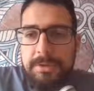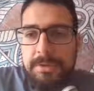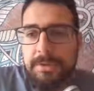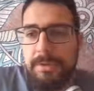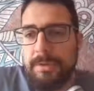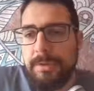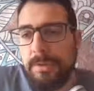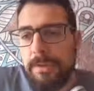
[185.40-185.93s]

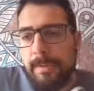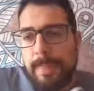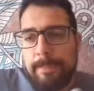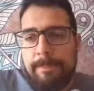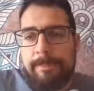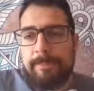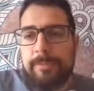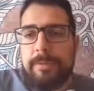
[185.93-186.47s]
denn
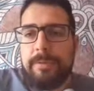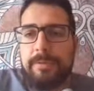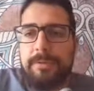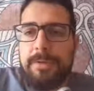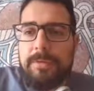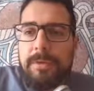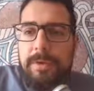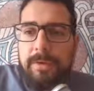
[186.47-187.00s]

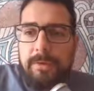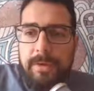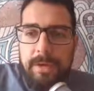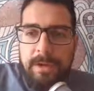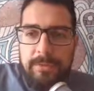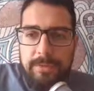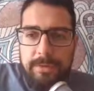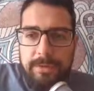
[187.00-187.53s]
wir werden jetzt
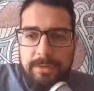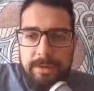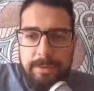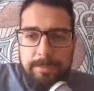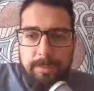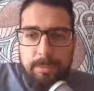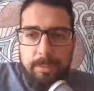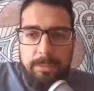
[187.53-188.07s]
einfach
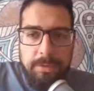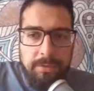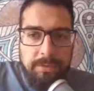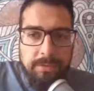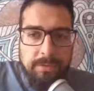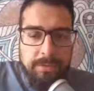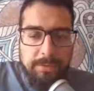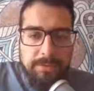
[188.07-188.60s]
den
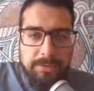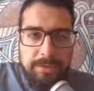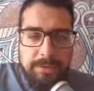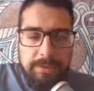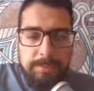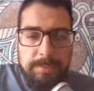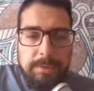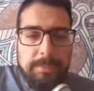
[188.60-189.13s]
Brunnensound, den
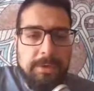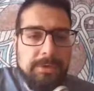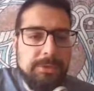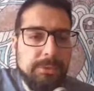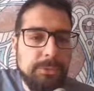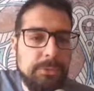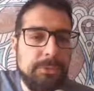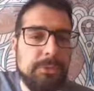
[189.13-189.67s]
ich mir bei
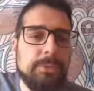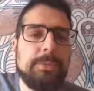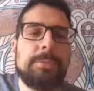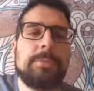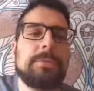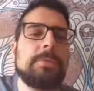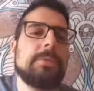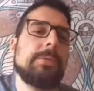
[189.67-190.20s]
YouTube
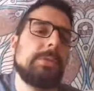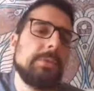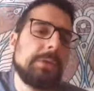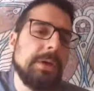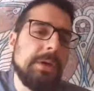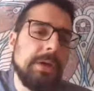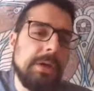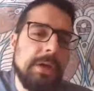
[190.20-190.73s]

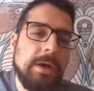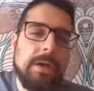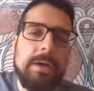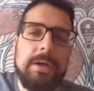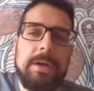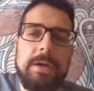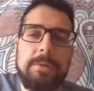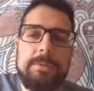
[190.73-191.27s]
runtergeladen
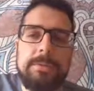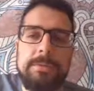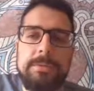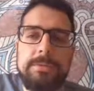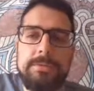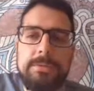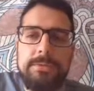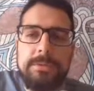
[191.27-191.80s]
habe,
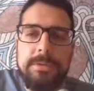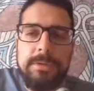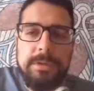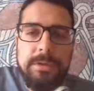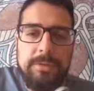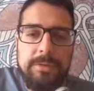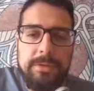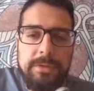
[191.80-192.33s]

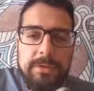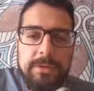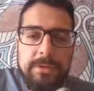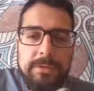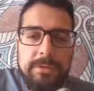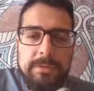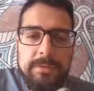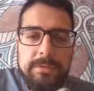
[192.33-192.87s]
einfach
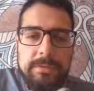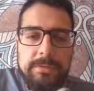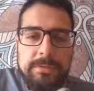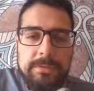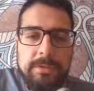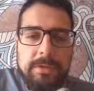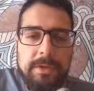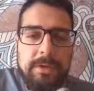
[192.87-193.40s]
hier
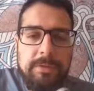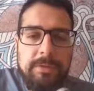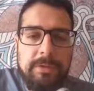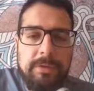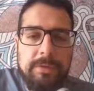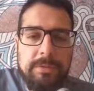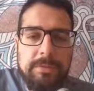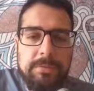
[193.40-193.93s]

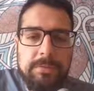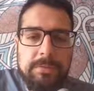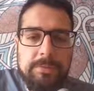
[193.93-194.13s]
hinziehen